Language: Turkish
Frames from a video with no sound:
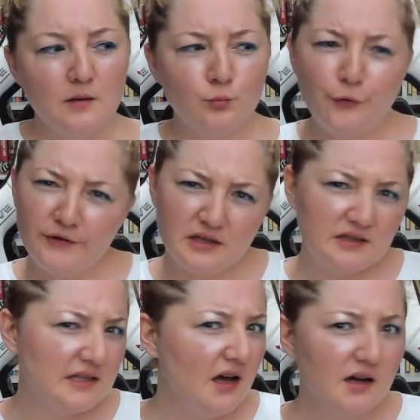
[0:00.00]
Bu fikir
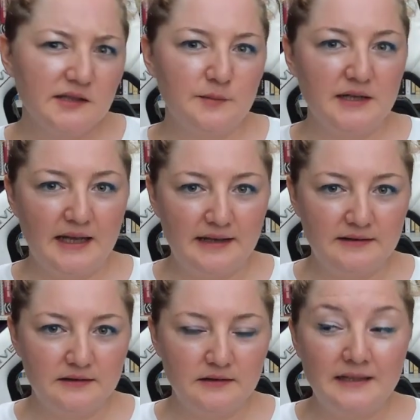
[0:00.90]
niye aklıma
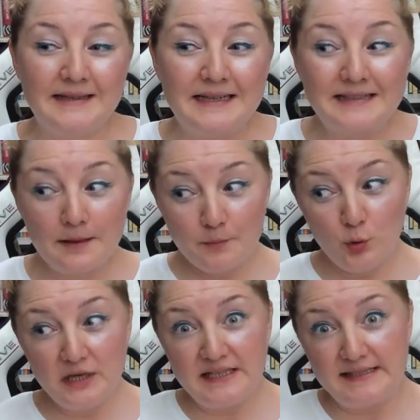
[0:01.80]
geldi? Neden
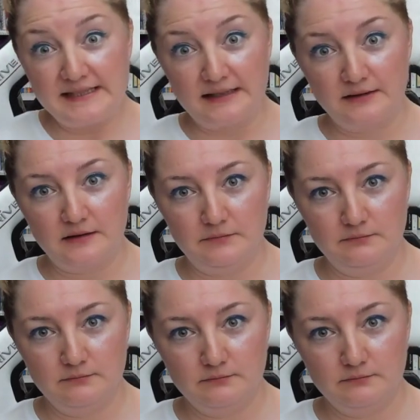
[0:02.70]
böyle hissettim?